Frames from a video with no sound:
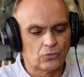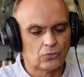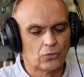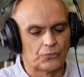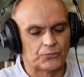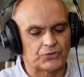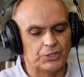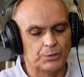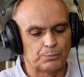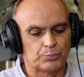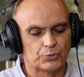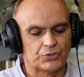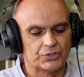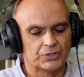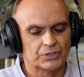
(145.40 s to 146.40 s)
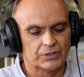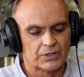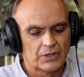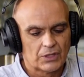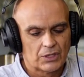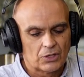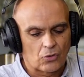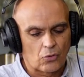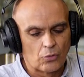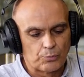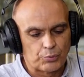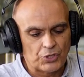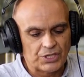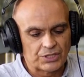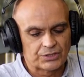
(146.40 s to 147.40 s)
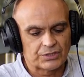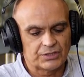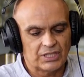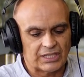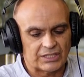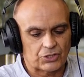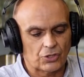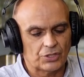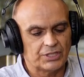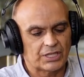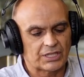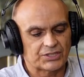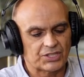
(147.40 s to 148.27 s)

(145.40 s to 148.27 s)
um novo tipo de componente de eletrónica